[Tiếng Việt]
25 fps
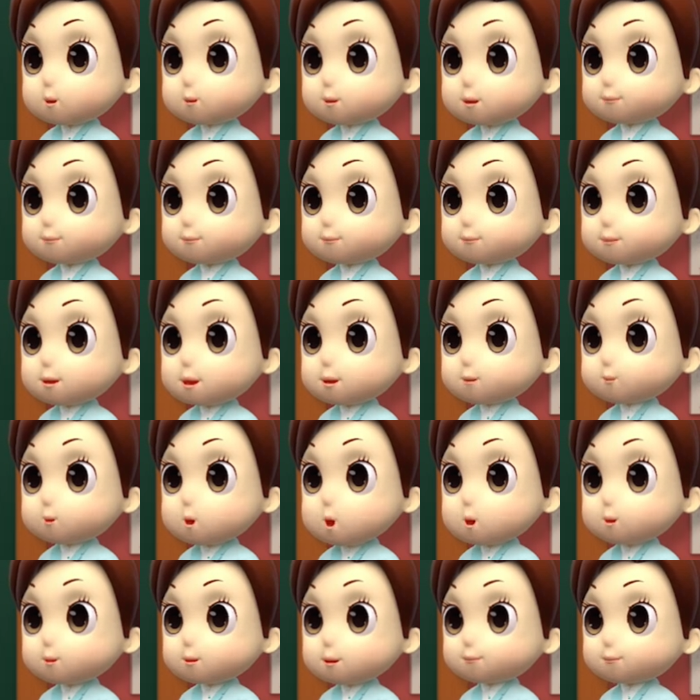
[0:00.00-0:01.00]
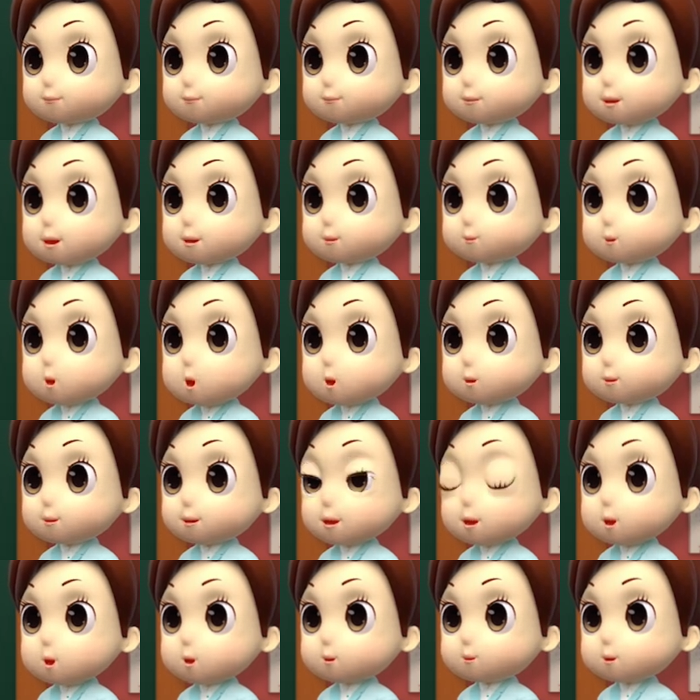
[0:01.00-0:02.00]
hay để thay thế cho danh
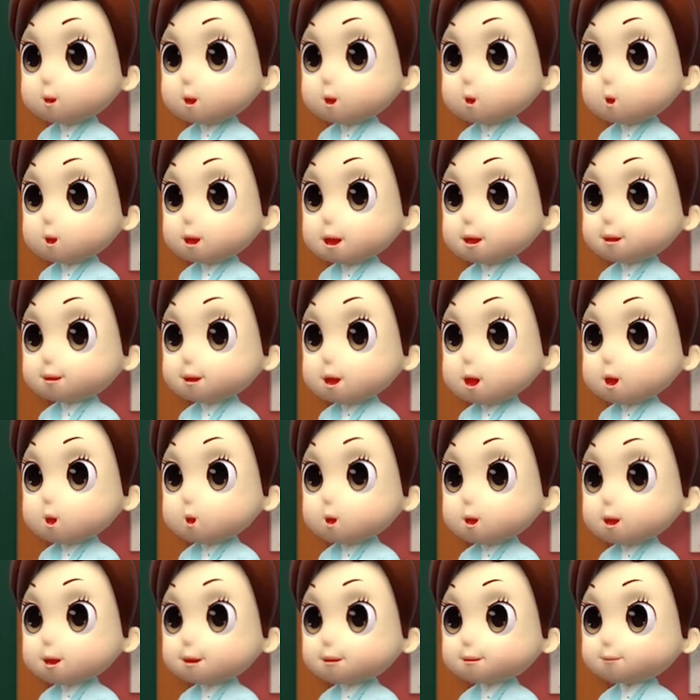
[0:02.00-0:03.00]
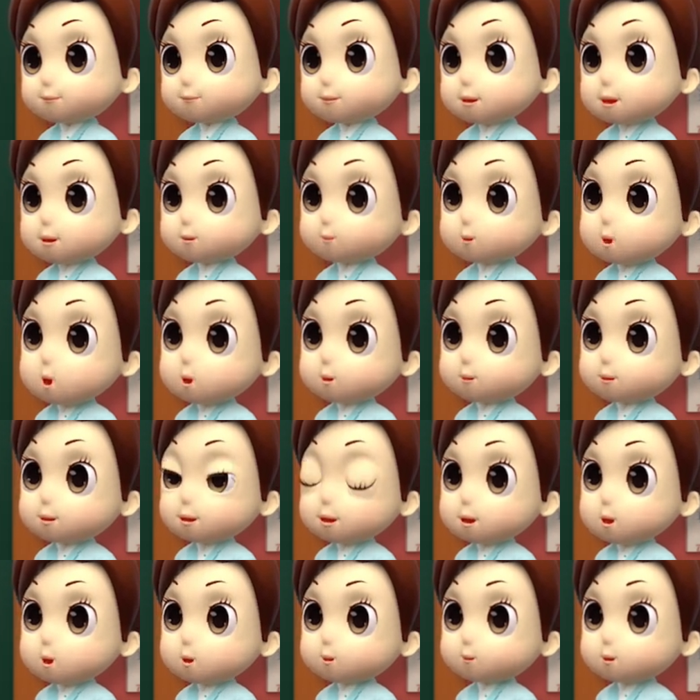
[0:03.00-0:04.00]
từ, động từ, tính
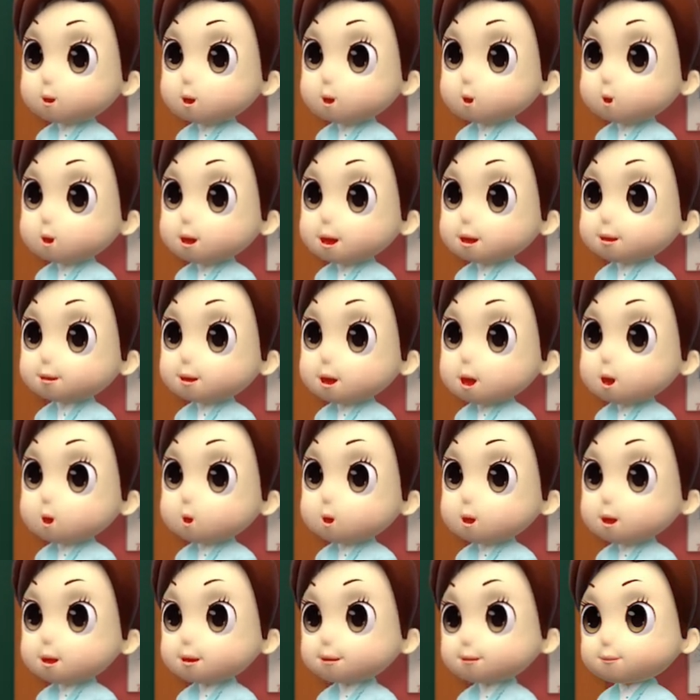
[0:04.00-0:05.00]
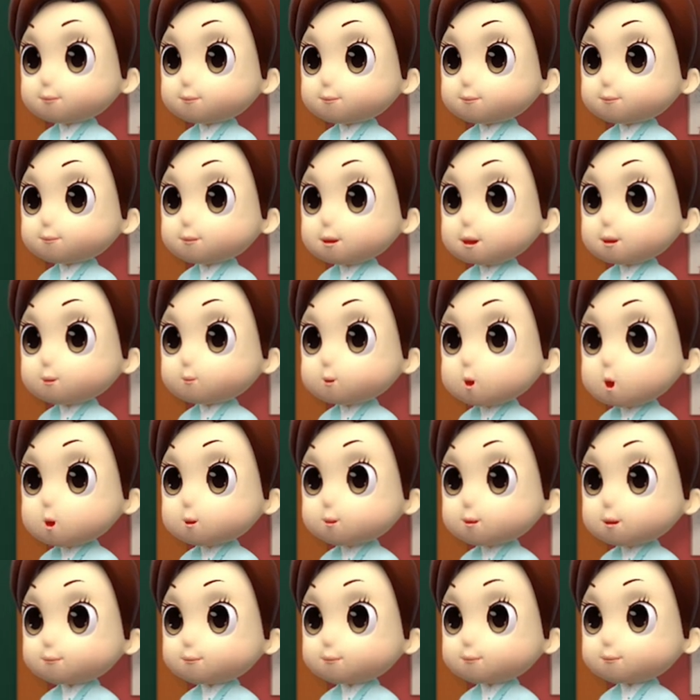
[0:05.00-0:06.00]
từ hoặc cụm danh từ,
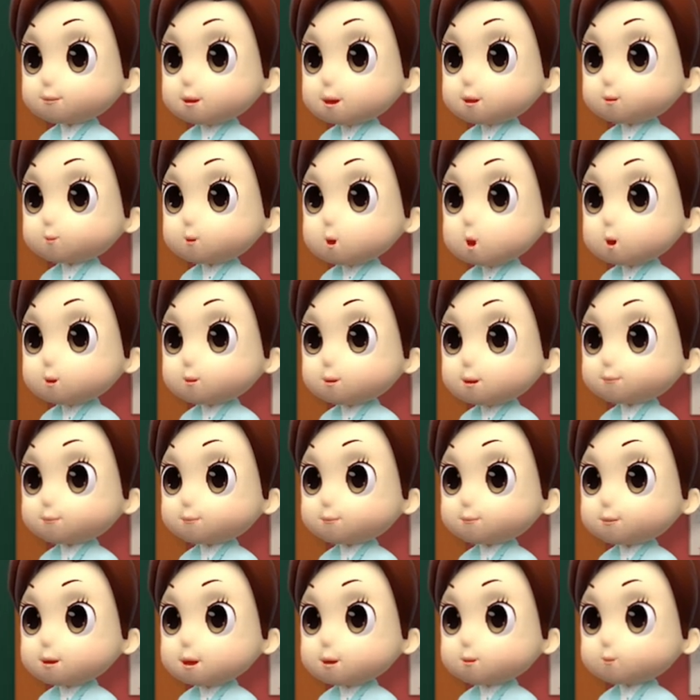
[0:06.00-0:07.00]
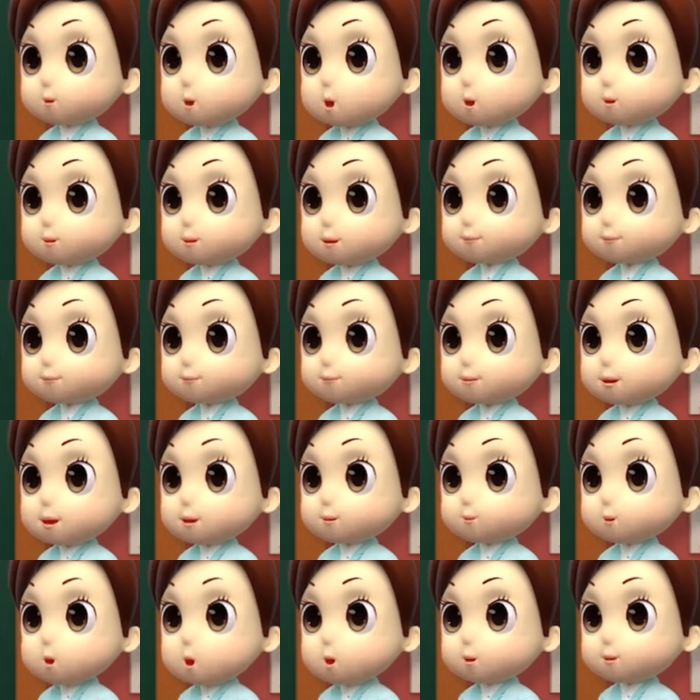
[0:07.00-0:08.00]
cụm động từ, cụm tính từ
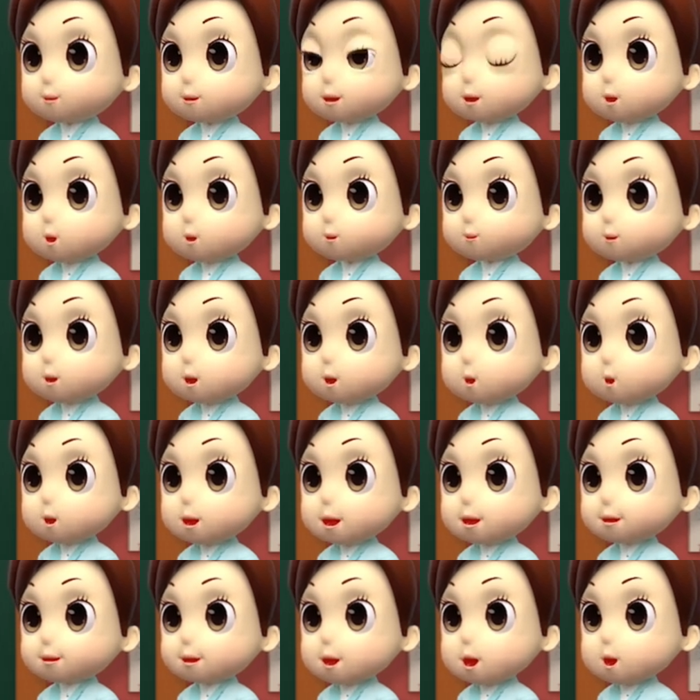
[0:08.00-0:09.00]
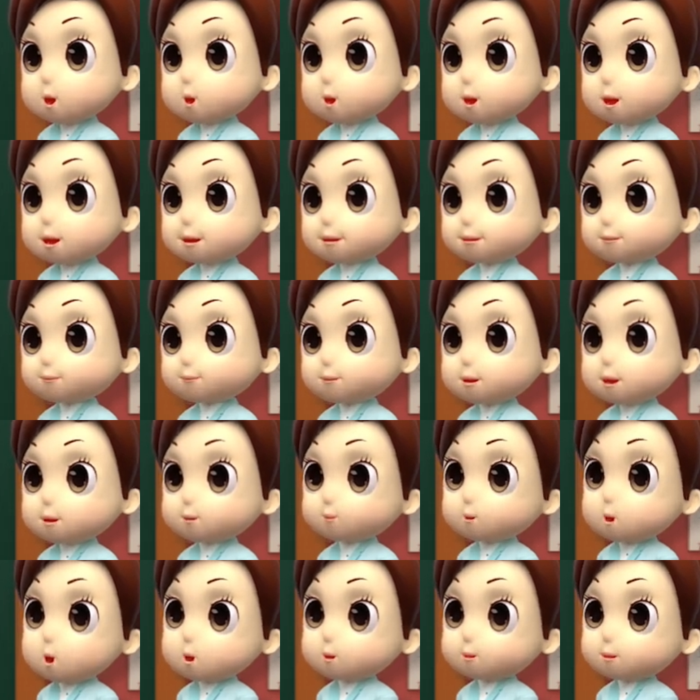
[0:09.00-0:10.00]
trong câu sao cho
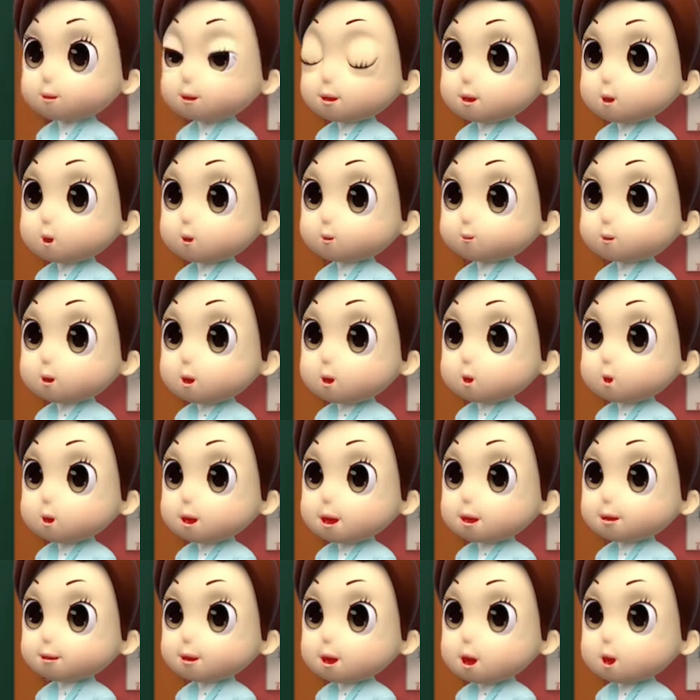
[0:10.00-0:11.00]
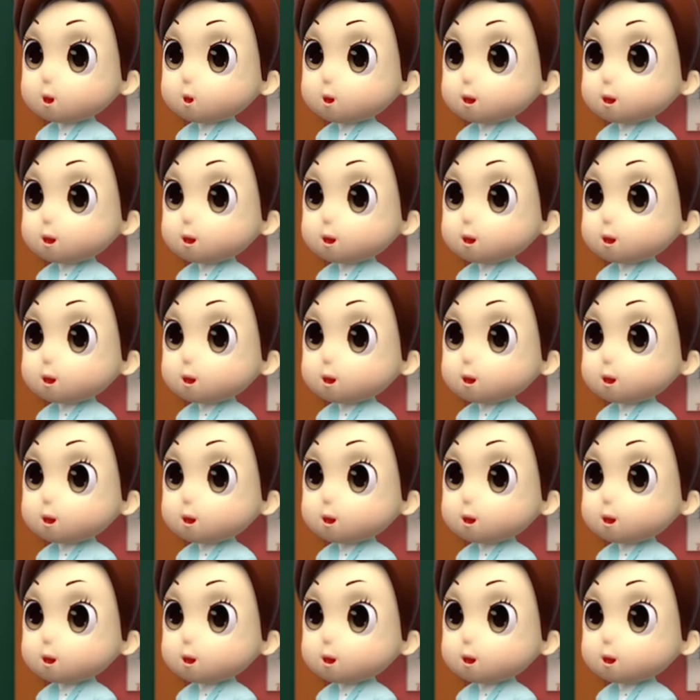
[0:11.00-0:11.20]
khỏi lặp lại các từ ngữ